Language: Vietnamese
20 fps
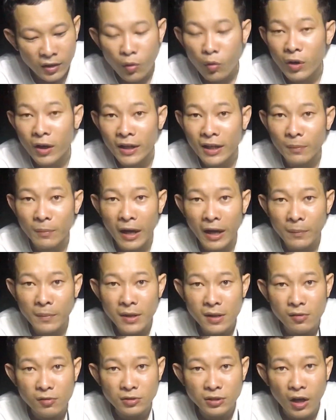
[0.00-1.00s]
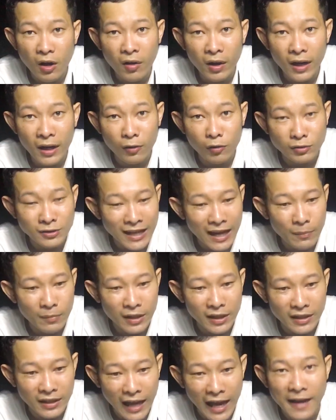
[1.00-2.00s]
đuôi là các bạn biết con so hay là con sam
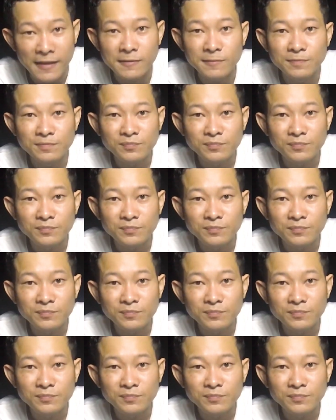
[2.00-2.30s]
liền nha.